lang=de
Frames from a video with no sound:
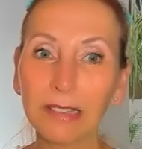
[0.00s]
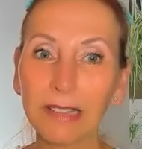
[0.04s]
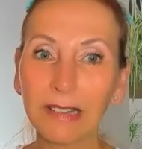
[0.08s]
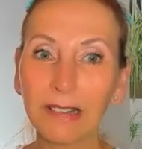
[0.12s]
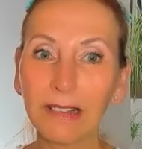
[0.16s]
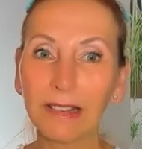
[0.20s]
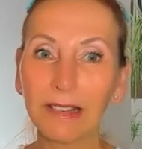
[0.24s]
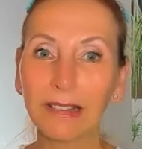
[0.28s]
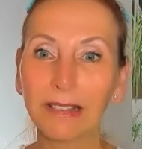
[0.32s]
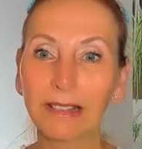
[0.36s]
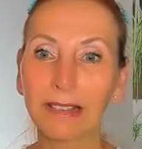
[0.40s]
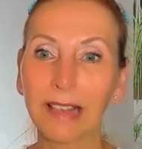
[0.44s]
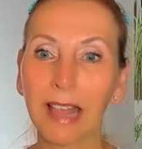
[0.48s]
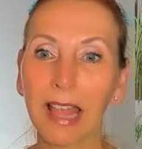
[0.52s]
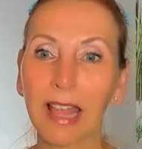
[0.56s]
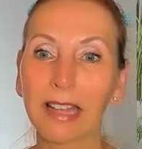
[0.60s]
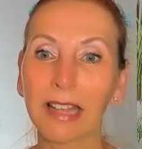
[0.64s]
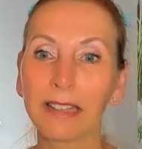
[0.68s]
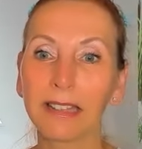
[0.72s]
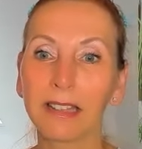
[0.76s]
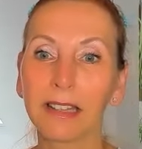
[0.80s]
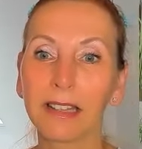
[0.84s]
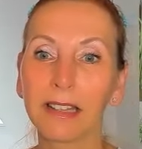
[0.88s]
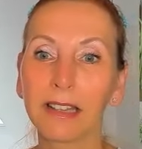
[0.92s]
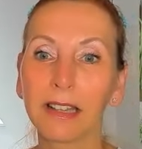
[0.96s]
Und es ist
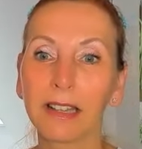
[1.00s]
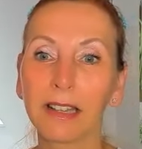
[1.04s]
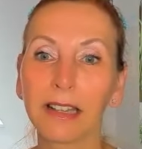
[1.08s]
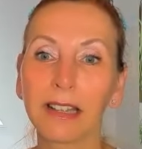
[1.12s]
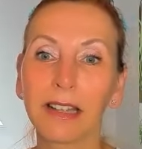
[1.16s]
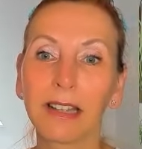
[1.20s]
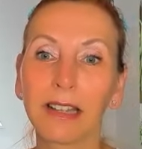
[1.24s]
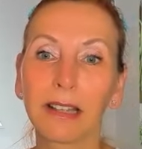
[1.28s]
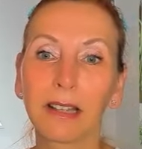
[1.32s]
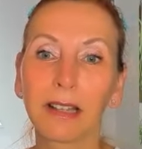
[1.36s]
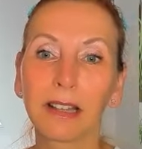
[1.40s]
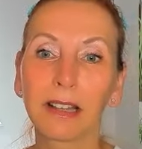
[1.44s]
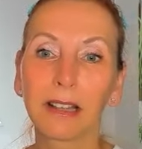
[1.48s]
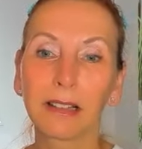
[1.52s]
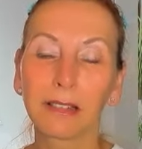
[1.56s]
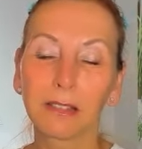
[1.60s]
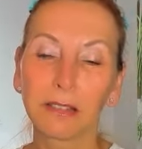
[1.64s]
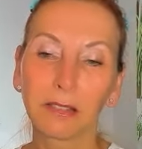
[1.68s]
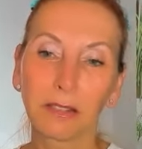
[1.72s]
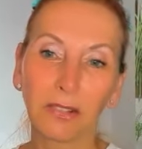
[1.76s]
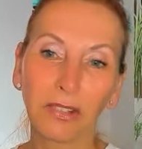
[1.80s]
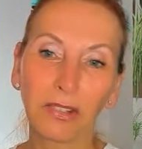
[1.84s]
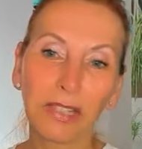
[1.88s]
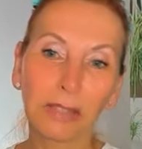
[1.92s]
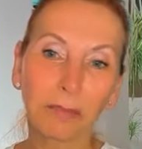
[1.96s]
ein,
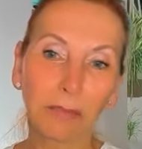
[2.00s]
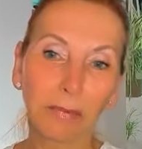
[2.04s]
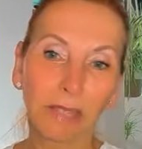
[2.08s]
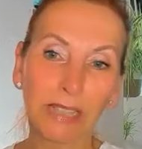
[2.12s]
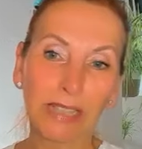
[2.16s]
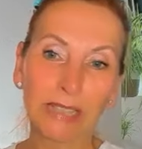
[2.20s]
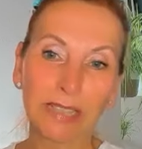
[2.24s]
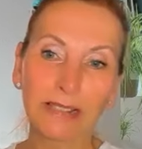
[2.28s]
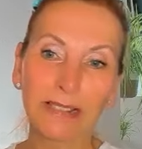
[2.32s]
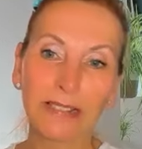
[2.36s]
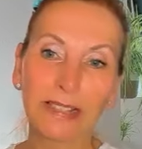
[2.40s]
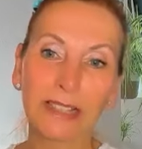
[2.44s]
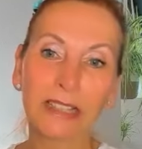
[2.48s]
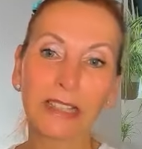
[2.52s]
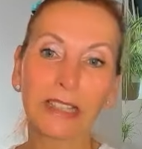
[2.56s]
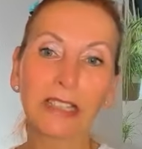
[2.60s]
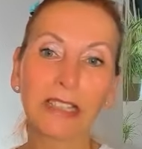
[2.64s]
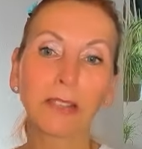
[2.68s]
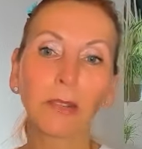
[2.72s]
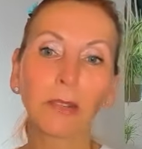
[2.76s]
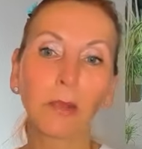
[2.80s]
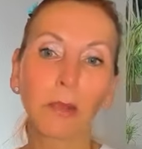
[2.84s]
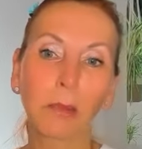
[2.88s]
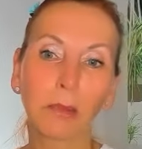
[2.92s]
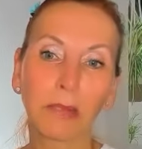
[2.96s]
sieht man jetzt hier
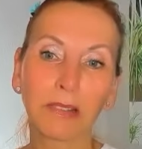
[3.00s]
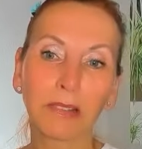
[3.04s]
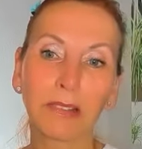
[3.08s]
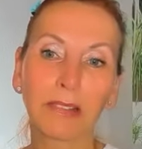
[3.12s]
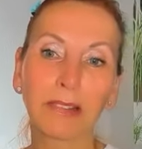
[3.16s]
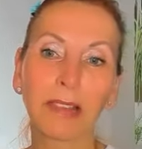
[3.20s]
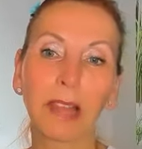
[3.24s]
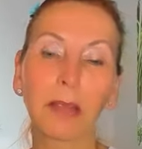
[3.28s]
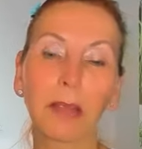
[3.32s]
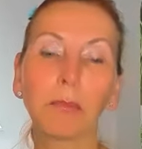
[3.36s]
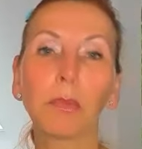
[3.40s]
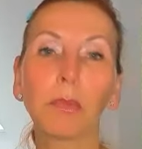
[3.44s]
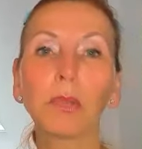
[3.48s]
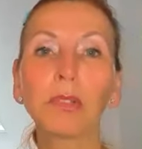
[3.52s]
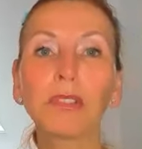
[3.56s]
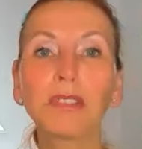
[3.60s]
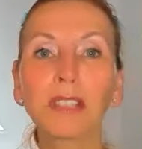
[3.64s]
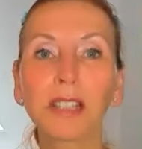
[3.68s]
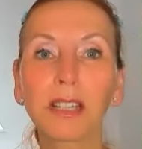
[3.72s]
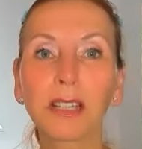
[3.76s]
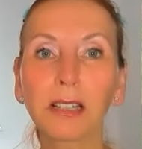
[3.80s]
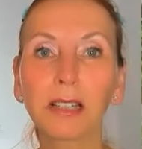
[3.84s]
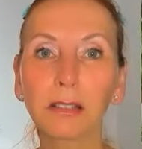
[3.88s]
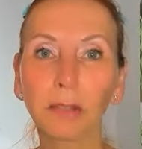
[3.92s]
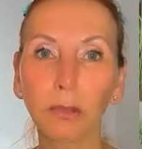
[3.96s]
nicht so, aber es ist ein
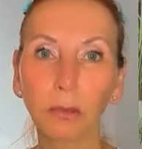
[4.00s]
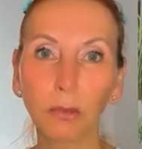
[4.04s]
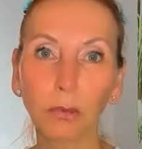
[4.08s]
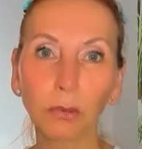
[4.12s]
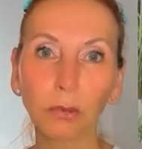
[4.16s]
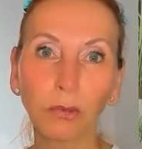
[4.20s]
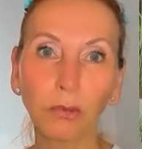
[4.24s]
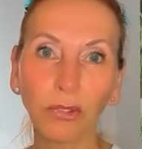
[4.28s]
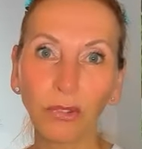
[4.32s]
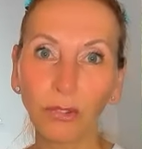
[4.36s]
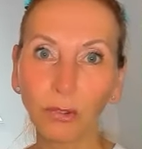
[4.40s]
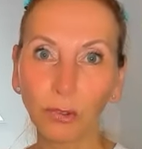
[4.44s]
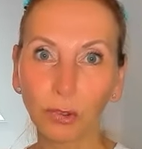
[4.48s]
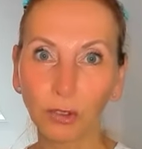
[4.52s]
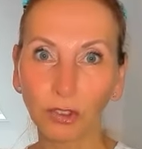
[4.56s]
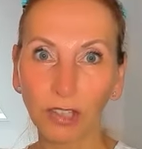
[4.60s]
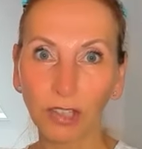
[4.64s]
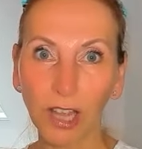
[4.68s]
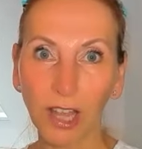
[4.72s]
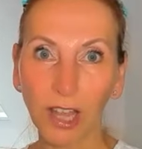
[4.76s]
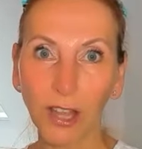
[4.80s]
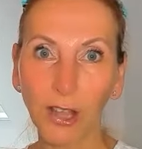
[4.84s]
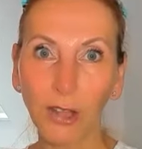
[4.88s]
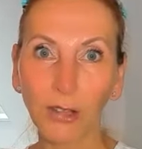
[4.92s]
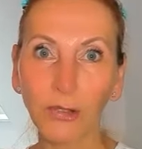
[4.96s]
bunter
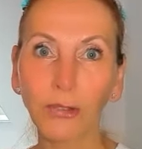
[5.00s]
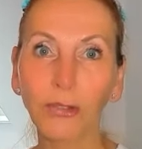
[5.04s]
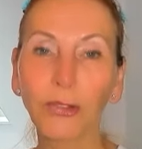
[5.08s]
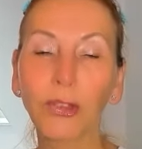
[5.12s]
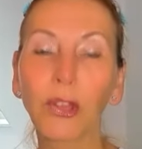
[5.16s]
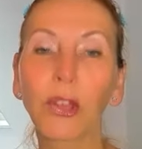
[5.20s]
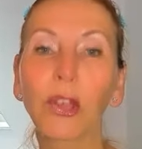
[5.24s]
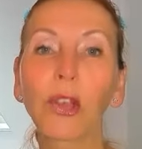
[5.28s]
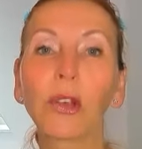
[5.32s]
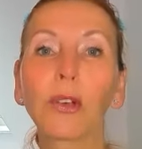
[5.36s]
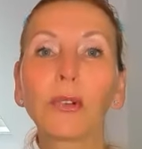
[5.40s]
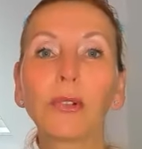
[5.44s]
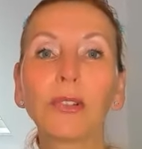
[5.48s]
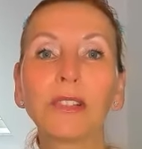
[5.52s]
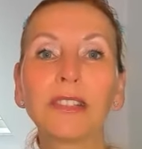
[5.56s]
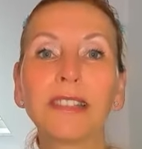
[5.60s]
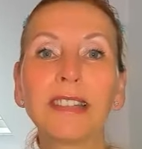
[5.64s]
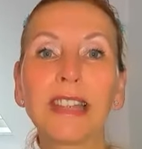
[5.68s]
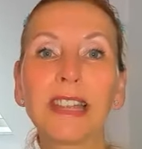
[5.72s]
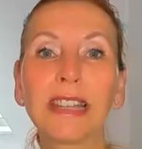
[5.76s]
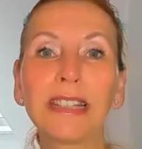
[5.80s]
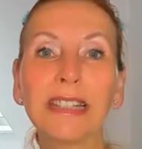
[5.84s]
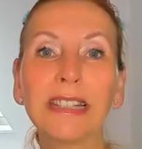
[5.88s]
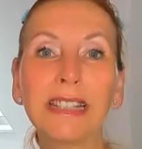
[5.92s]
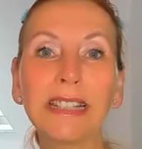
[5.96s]
Rosenstrauß
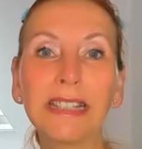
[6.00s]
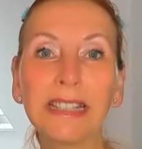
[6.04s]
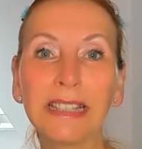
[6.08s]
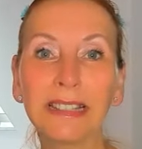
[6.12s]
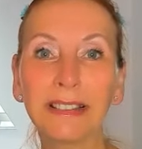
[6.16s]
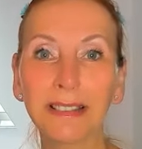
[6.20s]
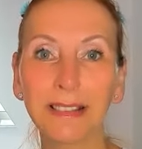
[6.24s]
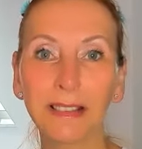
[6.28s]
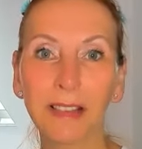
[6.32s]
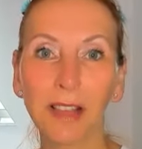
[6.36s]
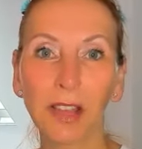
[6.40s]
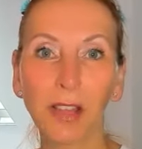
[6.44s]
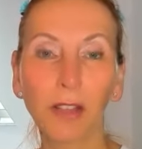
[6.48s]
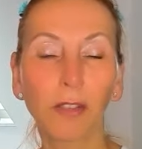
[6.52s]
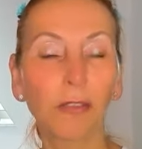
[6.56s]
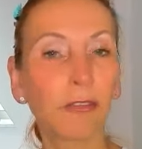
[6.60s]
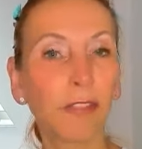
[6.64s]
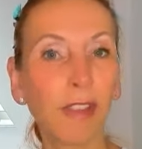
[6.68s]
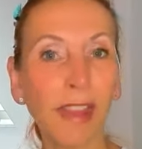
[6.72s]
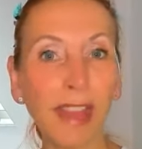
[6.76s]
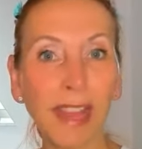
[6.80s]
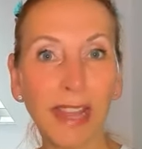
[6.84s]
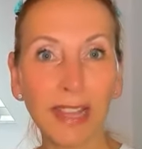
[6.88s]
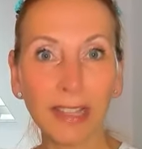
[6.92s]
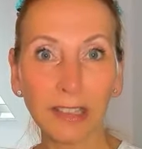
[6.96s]
und der hieß
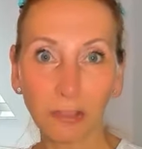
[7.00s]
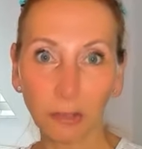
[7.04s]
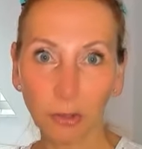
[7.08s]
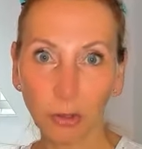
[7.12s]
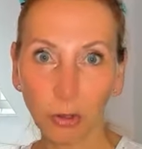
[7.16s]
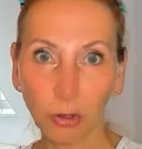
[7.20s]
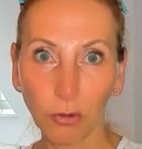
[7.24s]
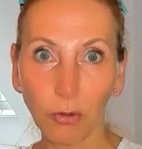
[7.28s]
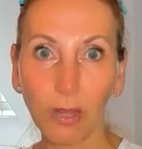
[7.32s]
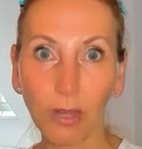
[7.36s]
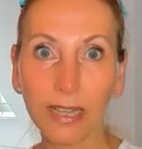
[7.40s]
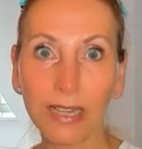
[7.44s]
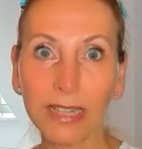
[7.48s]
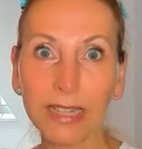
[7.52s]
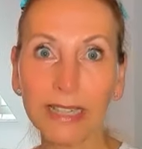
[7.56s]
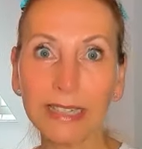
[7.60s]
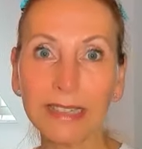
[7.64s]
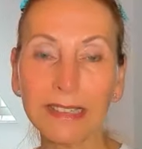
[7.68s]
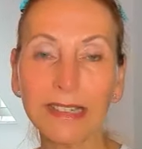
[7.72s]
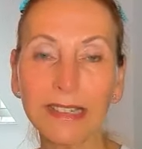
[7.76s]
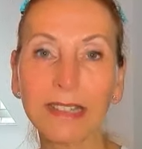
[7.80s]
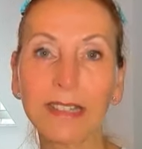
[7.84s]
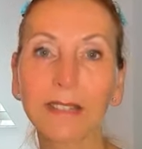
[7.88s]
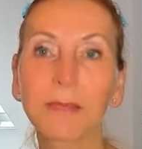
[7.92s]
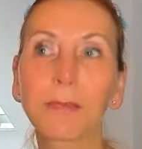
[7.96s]
Fair
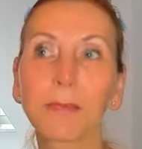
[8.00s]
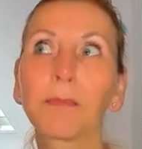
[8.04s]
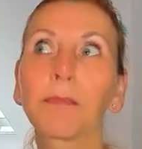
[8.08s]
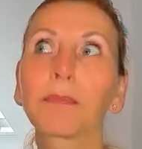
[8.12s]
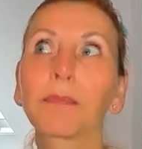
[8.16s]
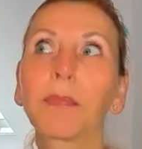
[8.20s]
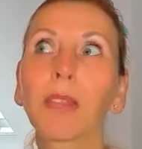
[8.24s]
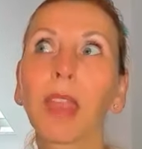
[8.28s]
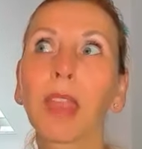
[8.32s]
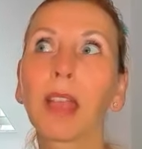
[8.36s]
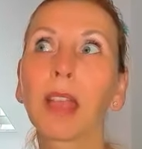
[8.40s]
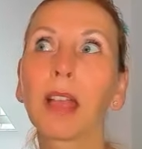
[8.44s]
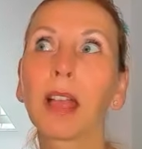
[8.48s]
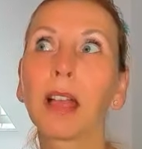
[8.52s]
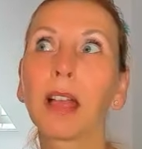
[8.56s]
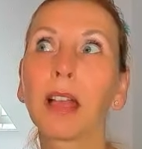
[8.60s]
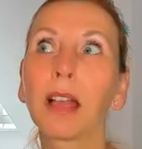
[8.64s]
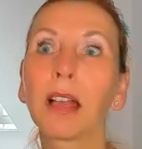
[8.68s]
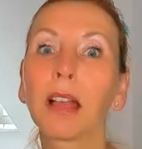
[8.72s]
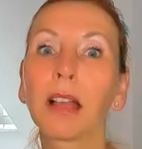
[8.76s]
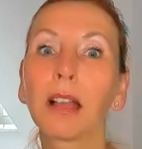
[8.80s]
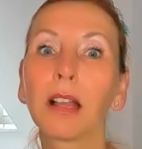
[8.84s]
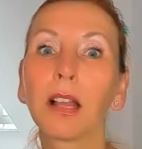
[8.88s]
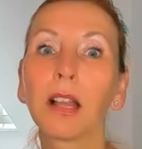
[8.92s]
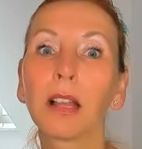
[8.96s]
Trade
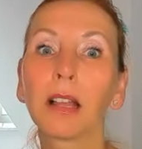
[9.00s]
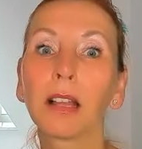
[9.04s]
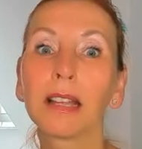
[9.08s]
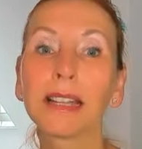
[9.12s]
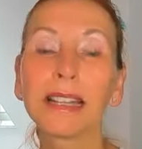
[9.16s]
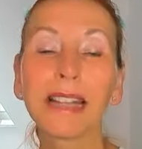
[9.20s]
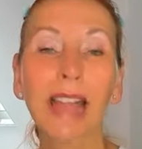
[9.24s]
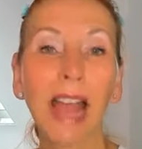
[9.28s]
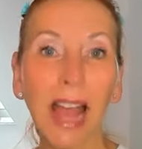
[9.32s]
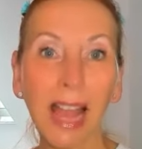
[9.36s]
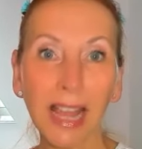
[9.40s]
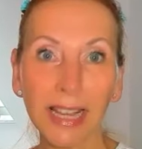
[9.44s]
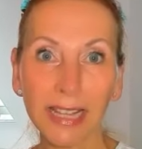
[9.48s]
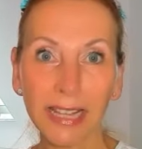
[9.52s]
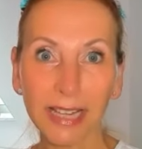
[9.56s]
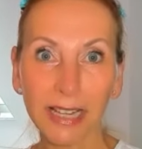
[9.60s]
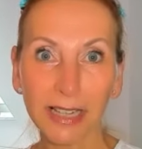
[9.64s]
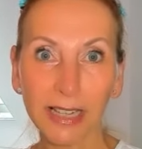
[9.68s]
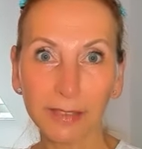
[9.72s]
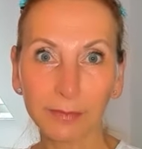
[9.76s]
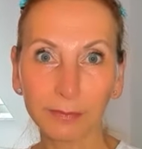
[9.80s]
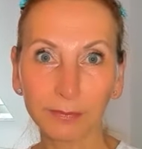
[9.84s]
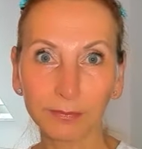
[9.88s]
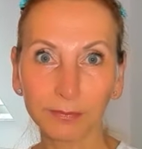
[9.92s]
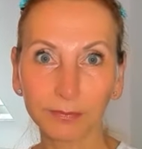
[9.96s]

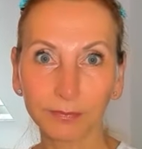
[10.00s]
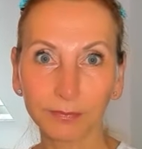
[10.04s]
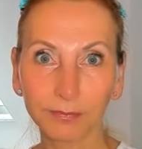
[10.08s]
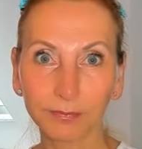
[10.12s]
Gaia.